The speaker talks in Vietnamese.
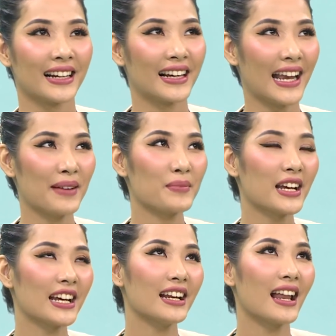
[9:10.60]
Em
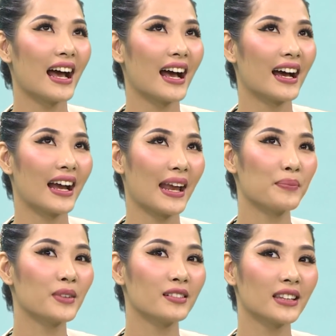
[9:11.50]
nghĩ là em
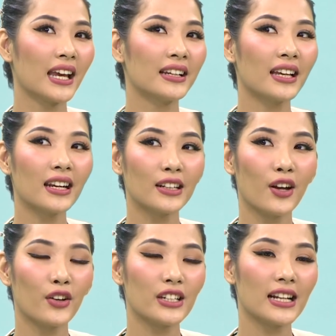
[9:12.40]
tự tin nhất
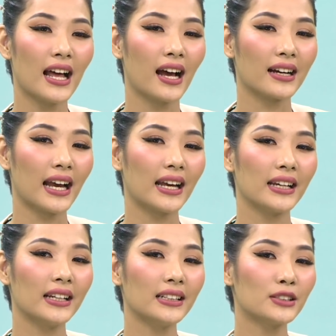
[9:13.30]
đó chính là
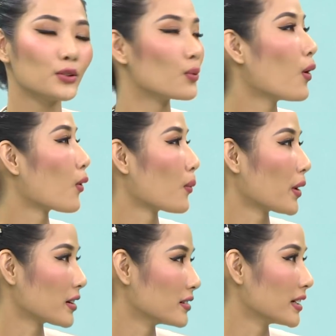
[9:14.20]
cái sự ủng hộ của mọi
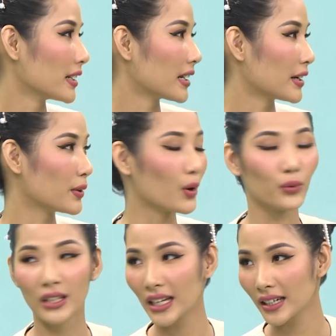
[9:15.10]
người là Đúng điều rồi. đầu
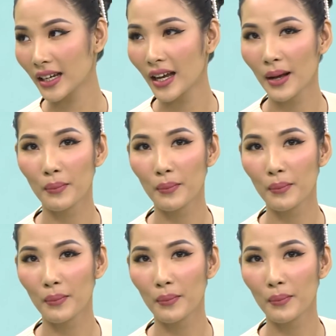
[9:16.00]
tiên. Ừ.